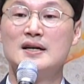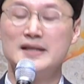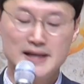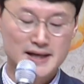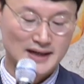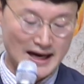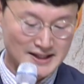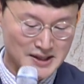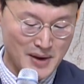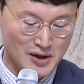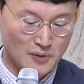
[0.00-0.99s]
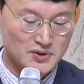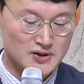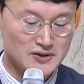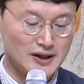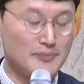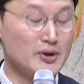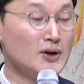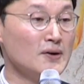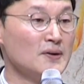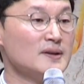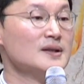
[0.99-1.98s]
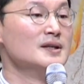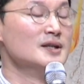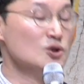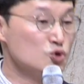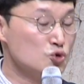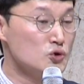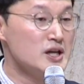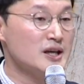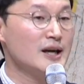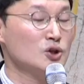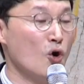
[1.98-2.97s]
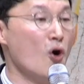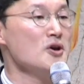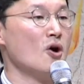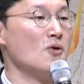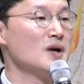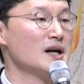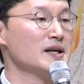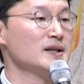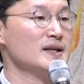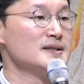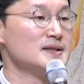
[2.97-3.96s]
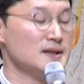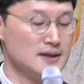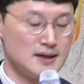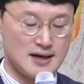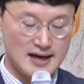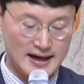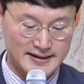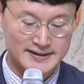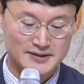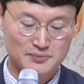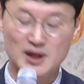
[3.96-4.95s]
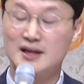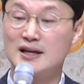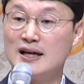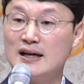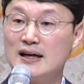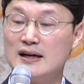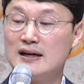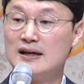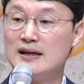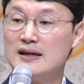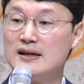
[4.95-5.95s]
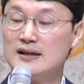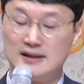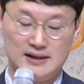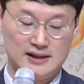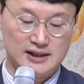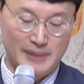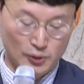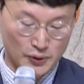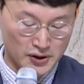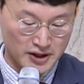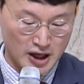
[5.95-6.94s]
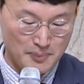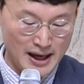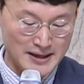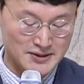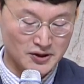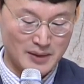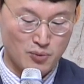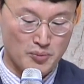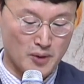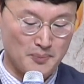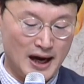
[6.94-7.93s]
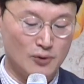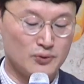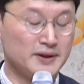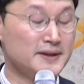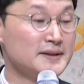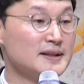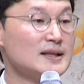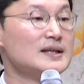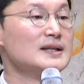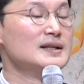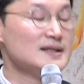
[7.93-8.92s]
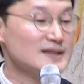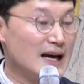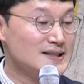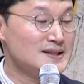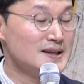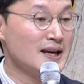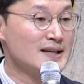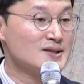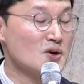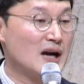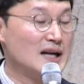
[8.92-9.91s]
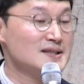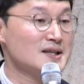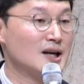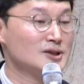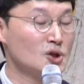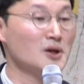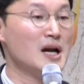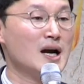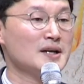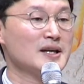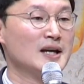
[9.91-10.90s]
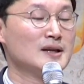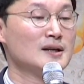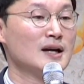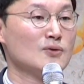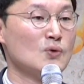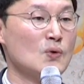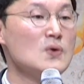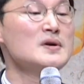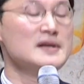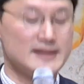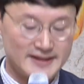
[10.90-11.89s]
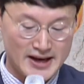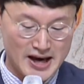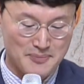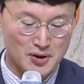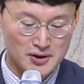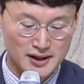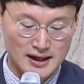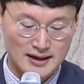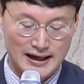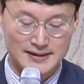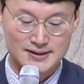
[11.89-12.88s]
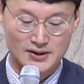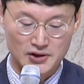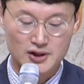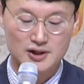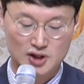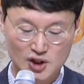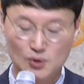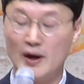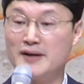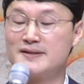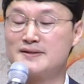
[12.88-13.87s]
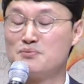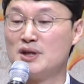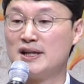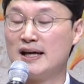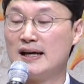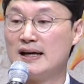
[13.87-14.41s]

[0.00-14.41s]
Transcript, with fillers: 이 가시만 없어진다면 주님께 더 영광이 되지 않습니까? 바로 이렇게 8절에 보면 바울은 자신에게서 가시가 떠나가게 해달라고 세 번이나 간절히 기도하였습니다.